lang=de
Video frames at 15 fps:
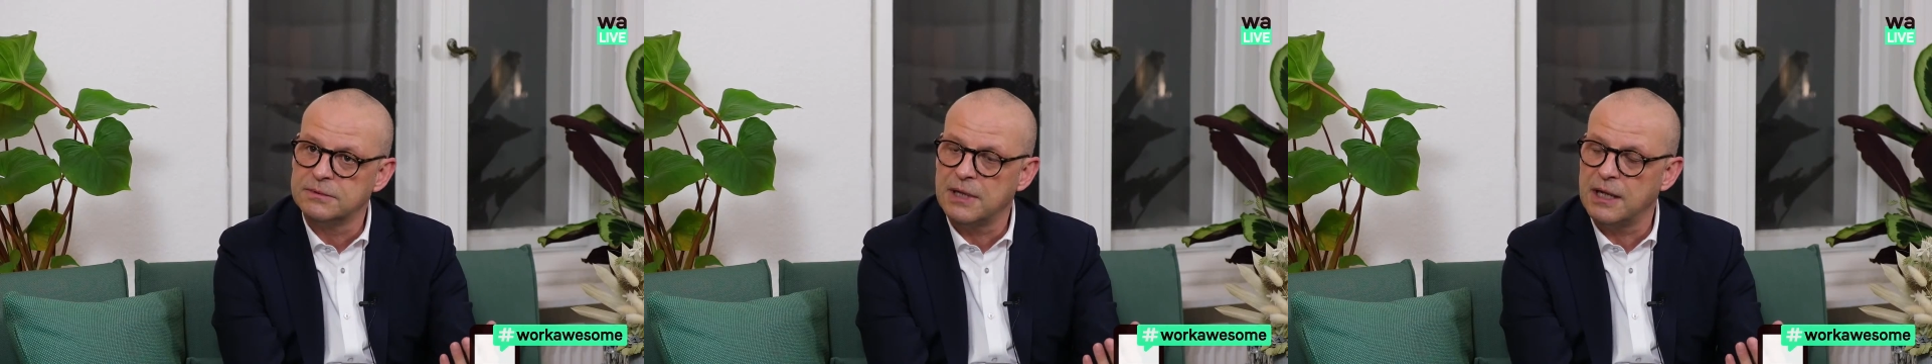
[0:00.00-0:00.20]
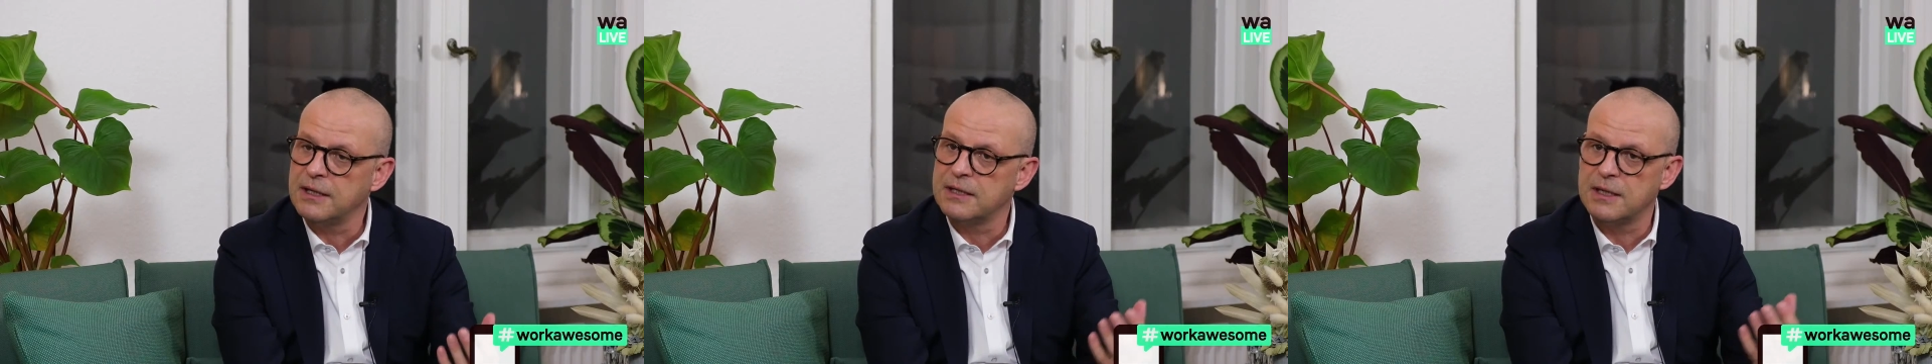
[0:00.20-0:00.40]

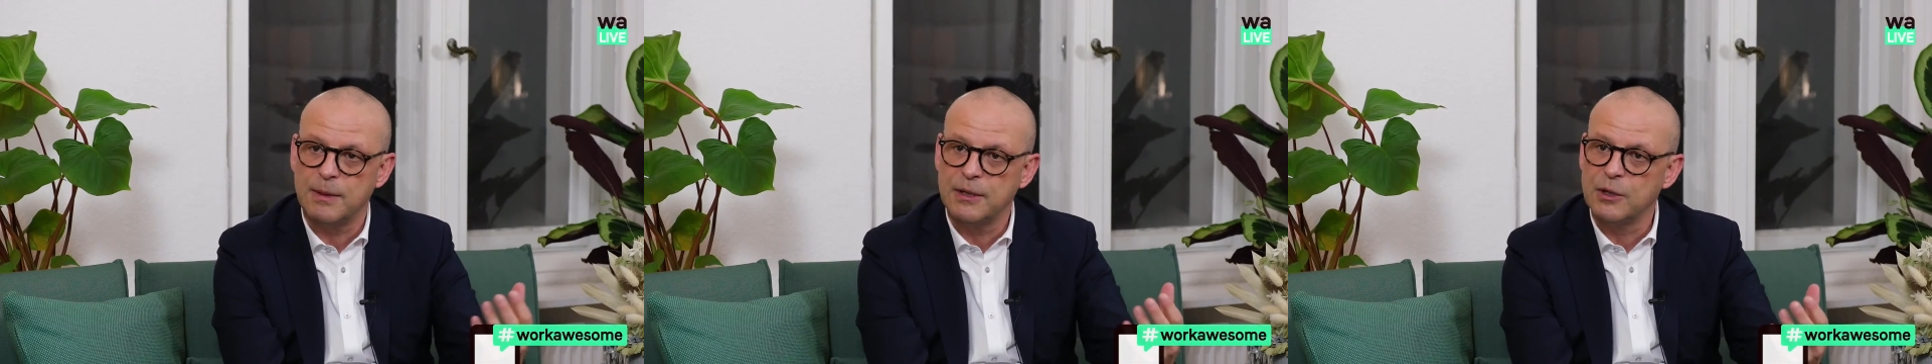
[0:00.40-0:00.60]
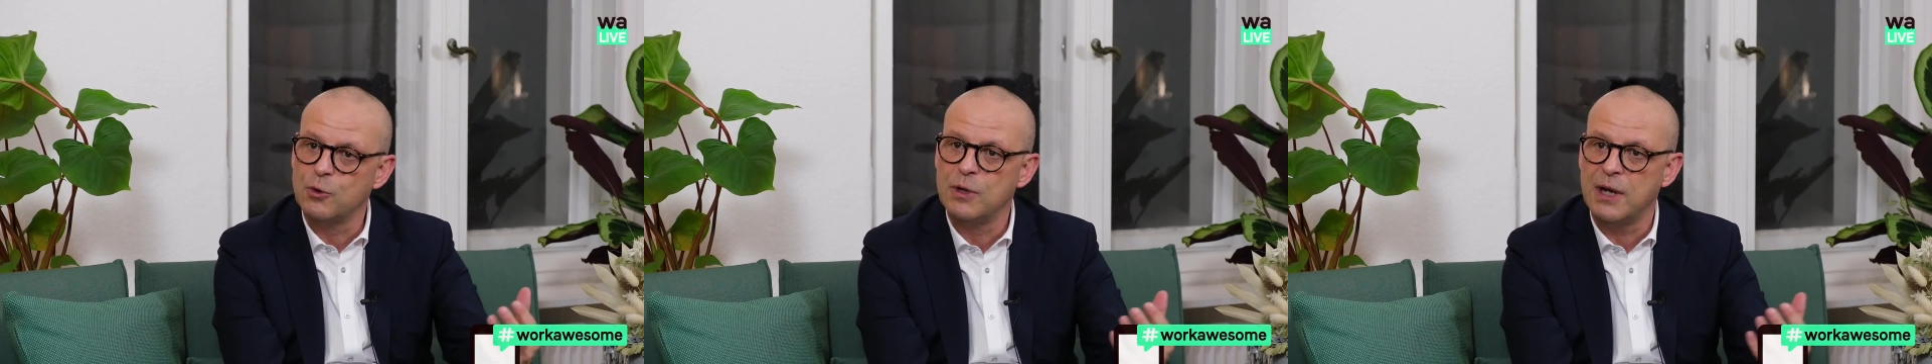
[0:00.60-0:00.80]
Kann ich da
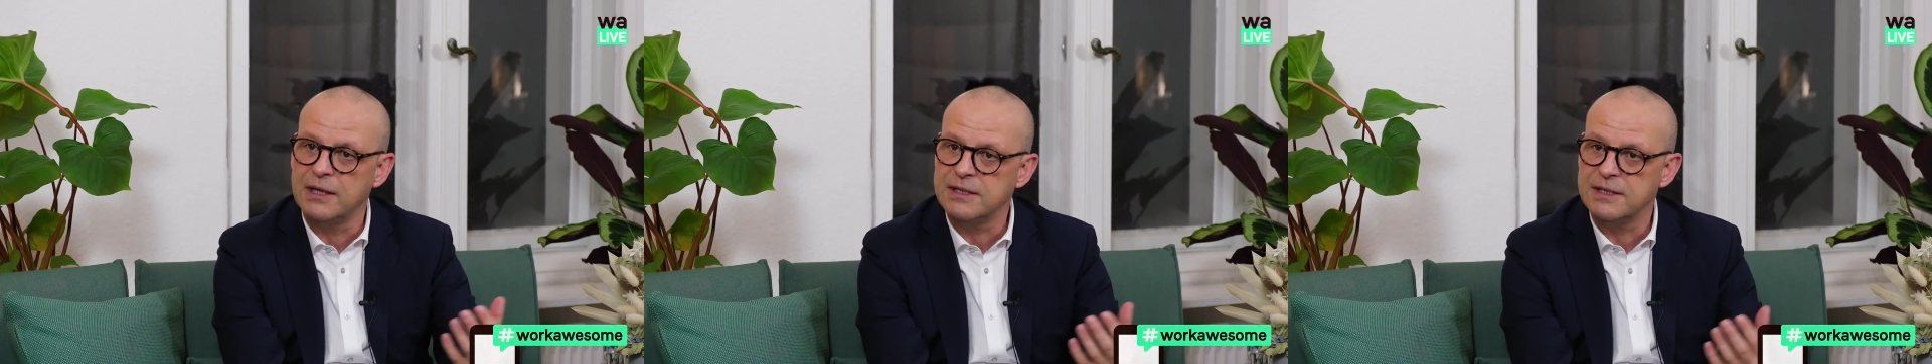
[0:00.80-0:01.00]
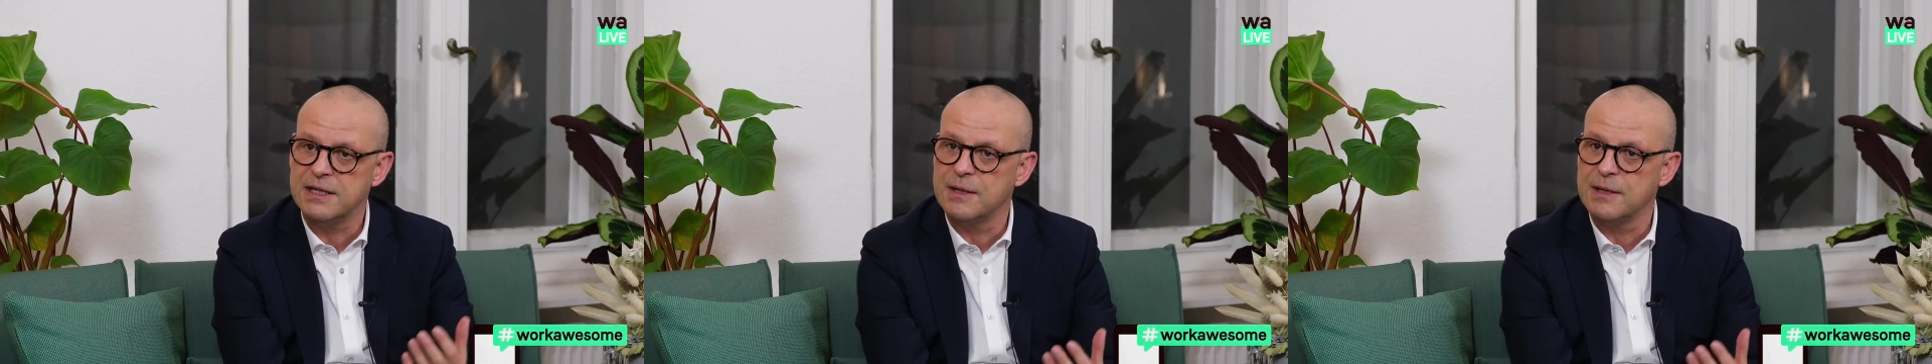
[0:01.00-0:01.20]
mal eine
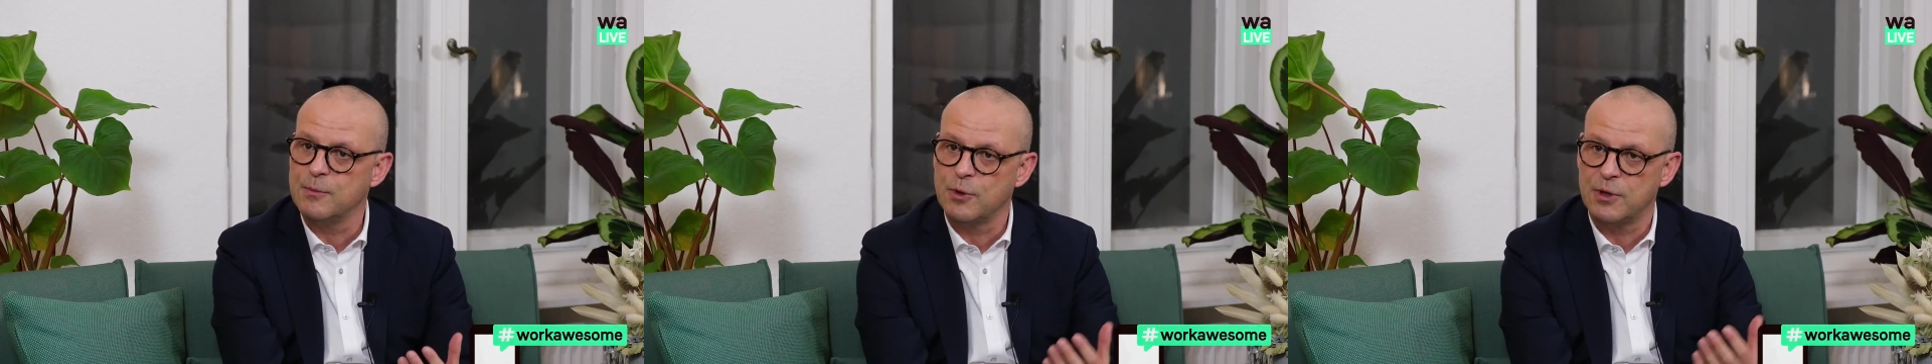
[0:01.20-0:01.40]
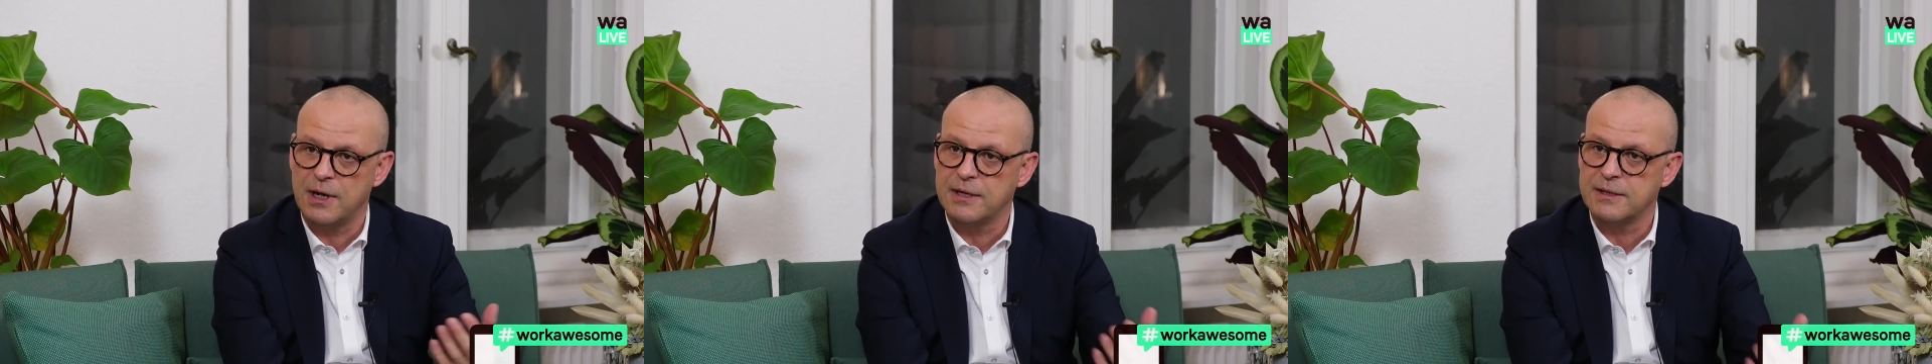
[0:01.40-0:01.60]
Kulanz geben
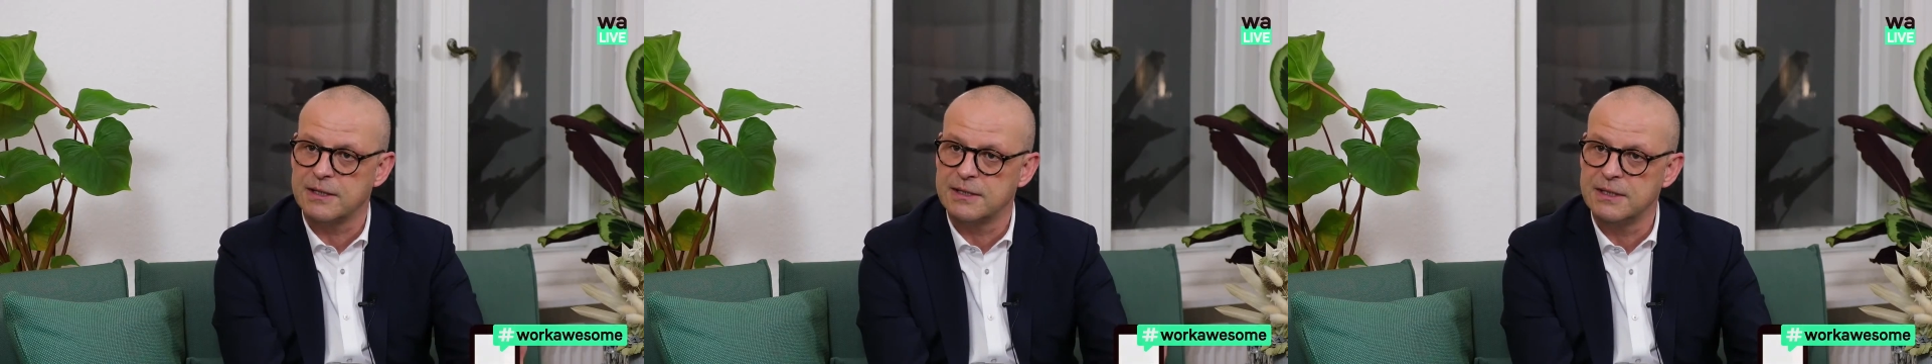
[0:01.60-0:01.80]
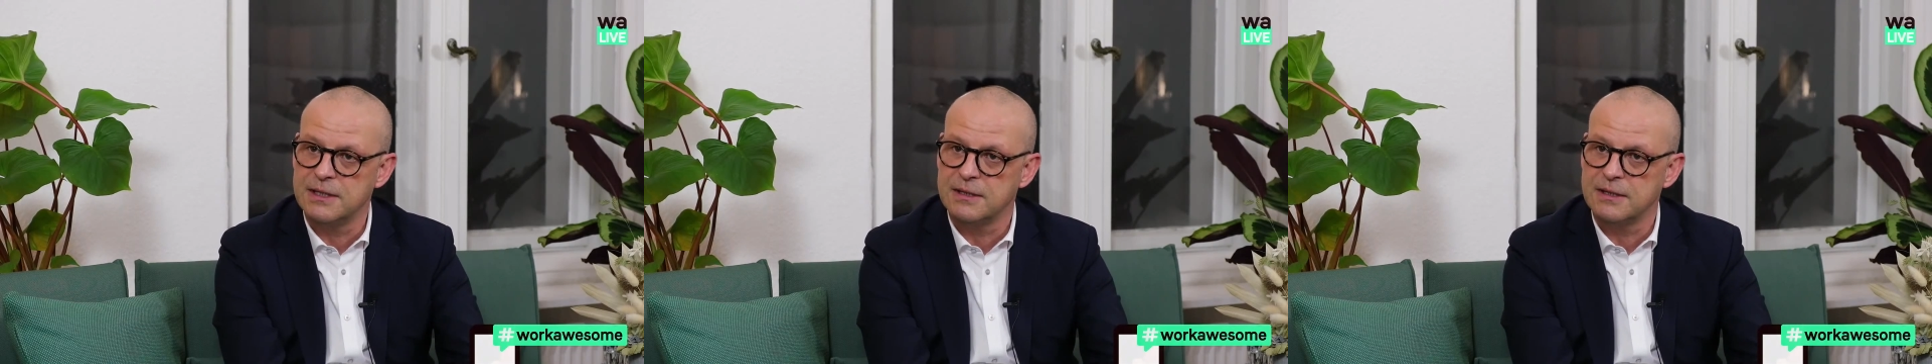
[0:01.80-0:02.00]
oder kann ich
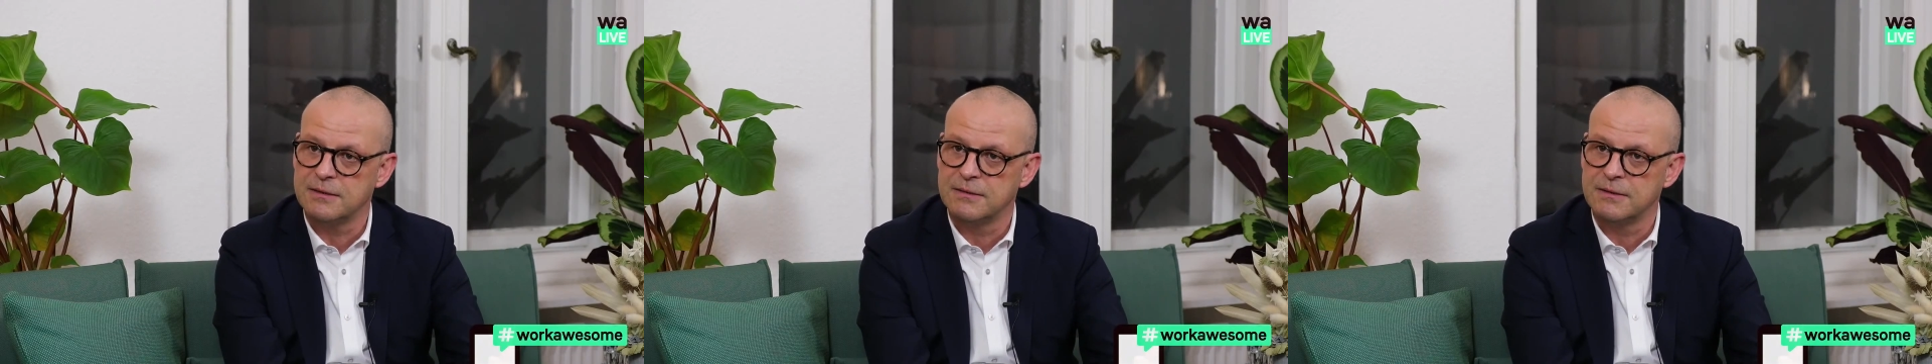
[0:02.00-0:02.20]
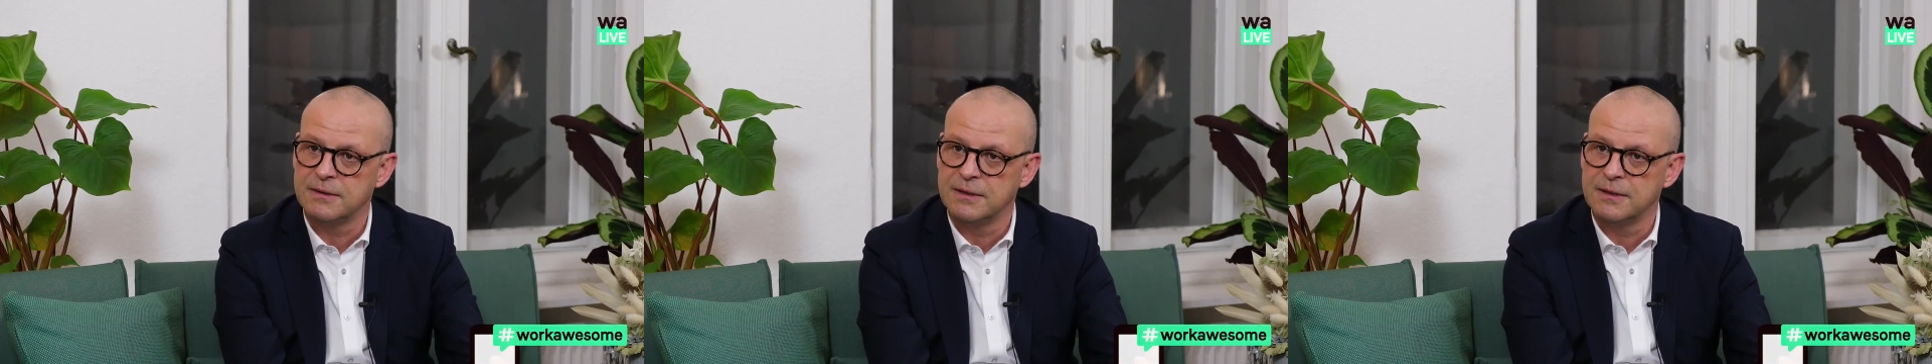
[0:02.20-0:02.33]
das nicht?